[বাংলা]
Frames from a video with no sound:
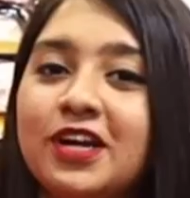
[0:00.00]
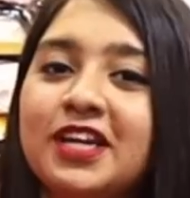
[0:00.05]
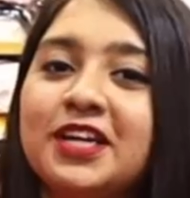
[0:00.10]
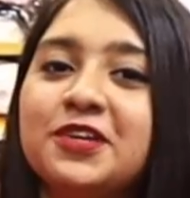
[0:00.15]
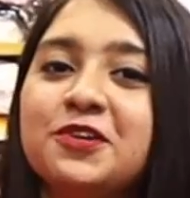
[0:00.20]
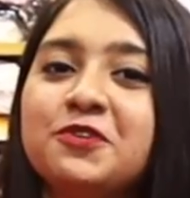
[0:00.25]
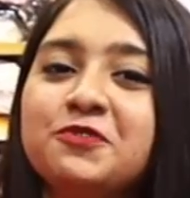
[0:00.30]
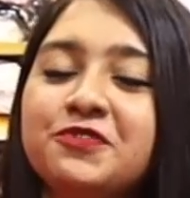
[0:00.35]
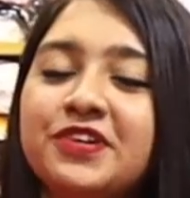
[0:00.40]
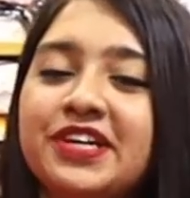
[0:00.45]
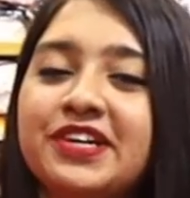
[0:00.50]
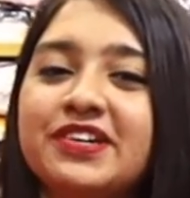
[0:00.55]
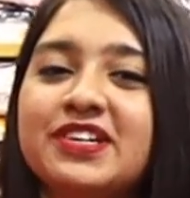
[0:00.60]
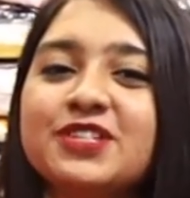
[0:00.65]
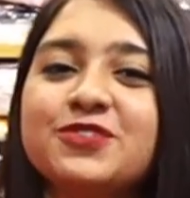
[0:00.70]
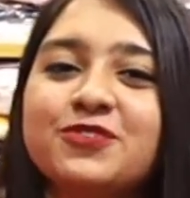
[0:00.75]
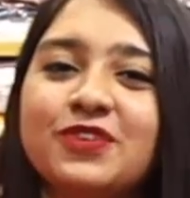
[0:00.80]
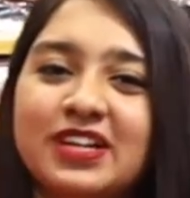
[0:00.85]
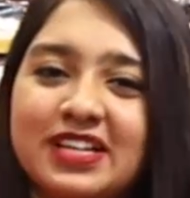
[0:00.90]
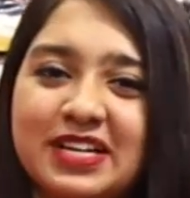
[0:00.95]
আলাইকুম
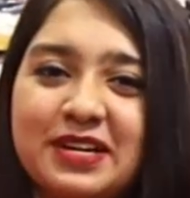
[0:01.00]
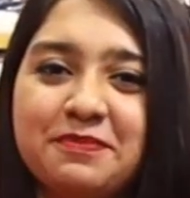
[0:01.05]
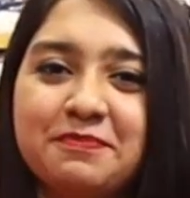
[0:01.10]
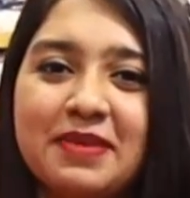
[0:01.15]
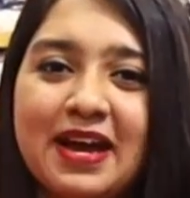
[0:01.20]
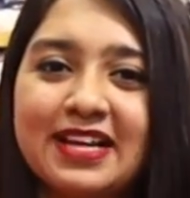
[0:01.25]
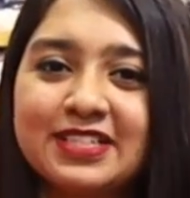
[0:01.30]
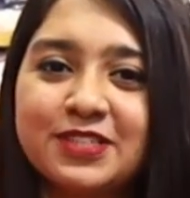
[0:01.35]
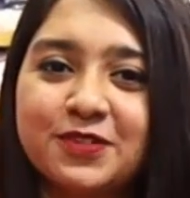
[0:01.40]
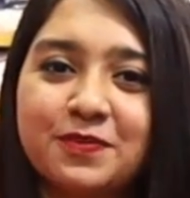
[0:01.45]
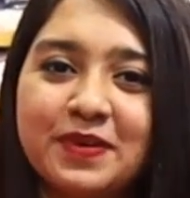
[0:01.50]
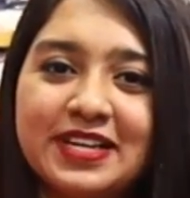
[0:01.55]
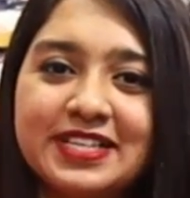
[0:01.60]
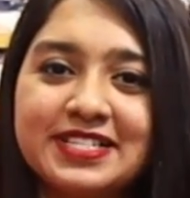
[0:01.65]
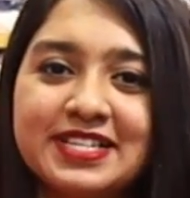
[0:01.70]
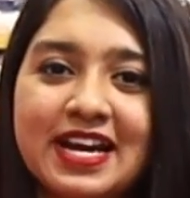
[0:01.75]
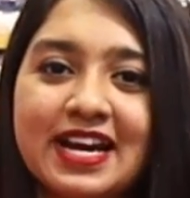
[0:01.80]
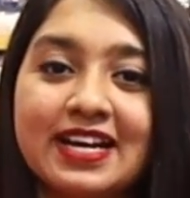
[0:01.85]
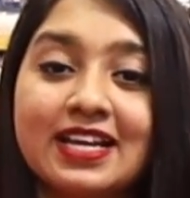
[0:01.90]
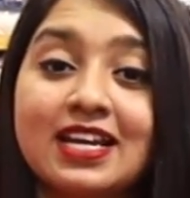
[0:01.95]
ভিউয়ার্স ওয়েলকাম ব্যাক টু মাই
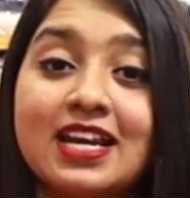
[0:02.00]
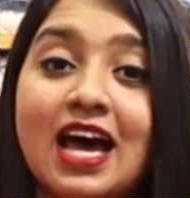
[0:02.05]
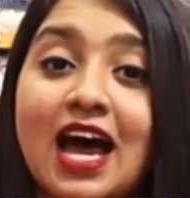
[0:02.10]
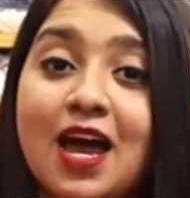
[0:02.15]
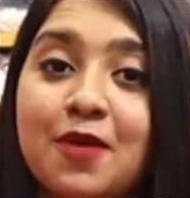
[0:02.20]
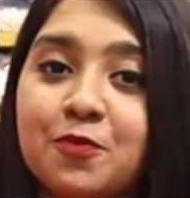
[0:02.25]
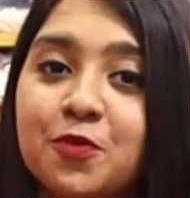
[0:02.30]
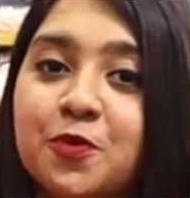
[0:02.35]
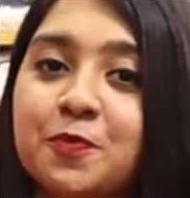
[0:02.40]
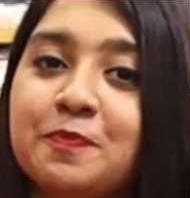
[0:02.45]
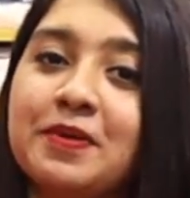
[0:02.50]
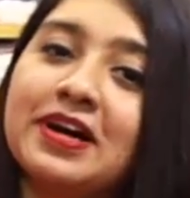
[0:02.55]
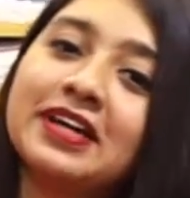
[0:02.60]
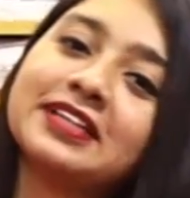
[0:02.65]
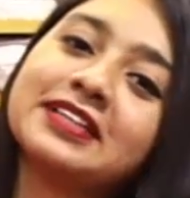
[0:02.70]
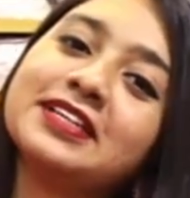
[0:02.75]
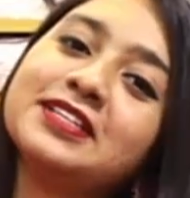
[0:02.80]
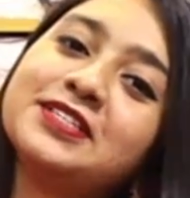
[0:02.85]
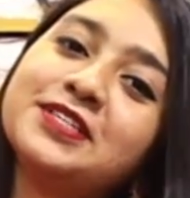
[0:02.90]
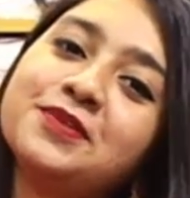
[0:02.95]
চ্যানেল আই এম রূপক
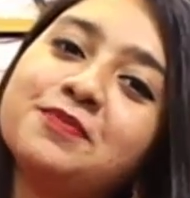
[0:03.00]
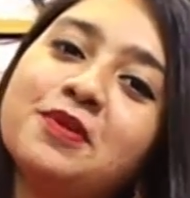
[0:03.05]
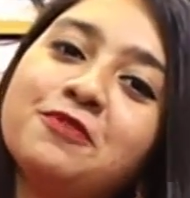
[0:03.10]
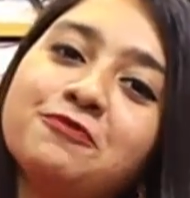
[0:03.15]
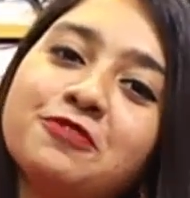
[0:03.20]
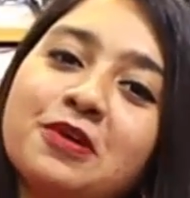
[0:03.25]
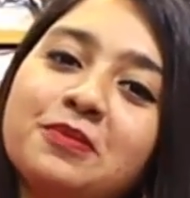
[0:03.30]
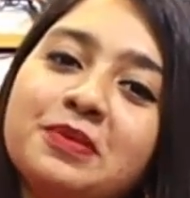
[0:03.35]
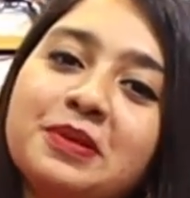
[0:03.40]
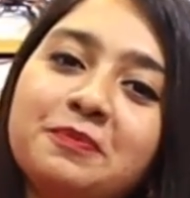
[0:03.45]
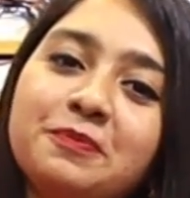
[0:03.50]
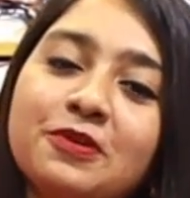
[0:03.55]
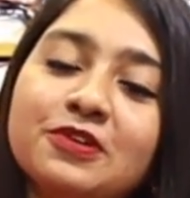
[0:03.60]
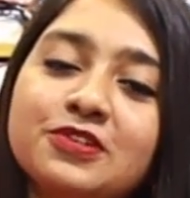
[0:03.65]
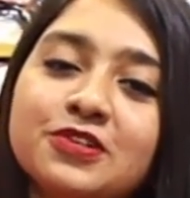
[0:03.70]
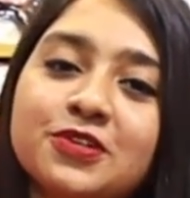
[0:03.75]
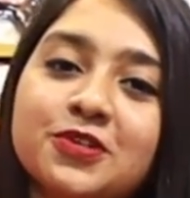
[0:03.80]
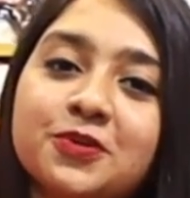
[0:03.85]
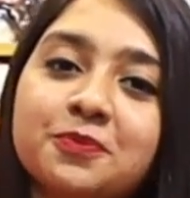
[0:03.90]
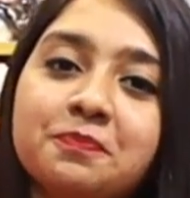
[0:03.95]
আক্তাসীমা ফ্রম
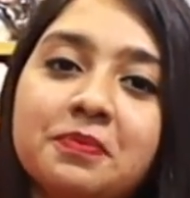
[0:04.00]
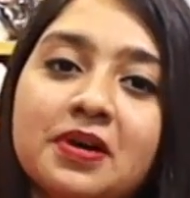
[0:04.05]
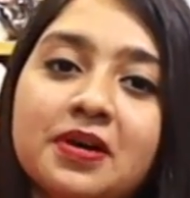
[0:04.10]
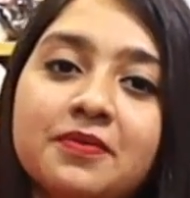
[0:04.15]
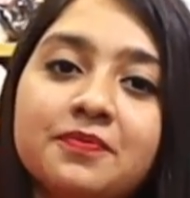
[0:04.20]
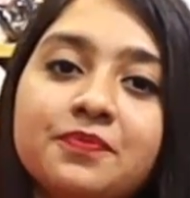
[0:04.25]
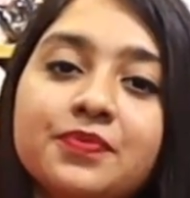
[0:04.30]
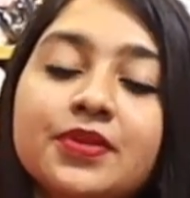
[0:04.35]
রিপোর্টার রূপক